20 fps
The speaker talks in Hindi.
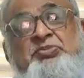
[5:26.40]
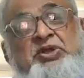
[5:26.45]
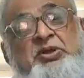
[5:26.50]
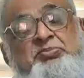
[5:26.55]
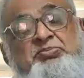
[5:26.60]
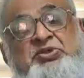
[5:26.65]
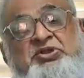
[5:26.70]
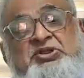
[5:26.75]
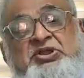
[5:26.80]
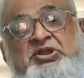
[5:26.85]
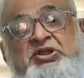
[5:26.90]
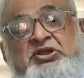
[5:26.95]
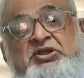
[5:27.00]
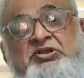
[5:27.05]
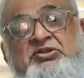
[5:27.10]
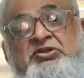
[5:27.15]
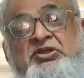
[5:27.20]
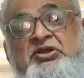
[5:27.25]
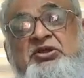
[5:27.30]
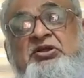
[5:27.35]
अपने अपने
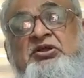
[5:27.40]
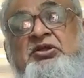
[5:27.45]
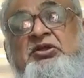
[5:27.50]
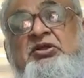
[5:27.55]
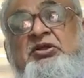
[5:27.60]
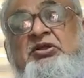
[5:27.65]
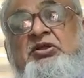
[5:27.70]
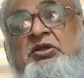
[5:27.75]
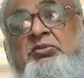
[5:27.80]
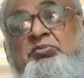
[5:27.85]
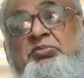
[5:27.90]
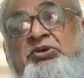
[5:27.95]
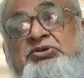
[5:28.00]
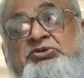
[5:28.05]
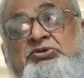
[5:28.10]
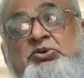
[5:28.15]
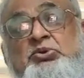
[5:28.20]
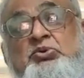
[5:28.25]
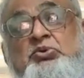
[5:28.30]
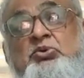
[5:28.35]
तरीके से कि
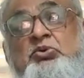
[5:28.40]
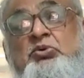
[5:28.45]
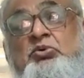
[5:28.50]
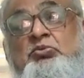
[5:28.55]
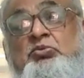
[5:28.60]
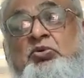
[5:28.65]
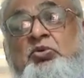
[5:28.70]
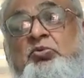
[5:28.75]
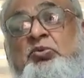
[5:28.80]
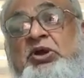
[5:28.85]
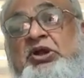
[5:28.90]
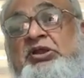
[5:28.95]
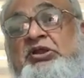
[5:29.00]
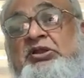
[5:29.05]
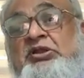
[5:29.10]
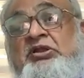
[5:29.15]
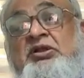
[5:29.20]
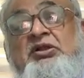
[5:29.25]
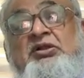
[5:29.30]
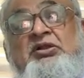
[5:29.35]
बच्चों को
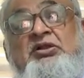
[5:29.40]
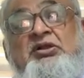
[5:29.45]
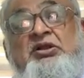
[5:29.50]
मोबाइल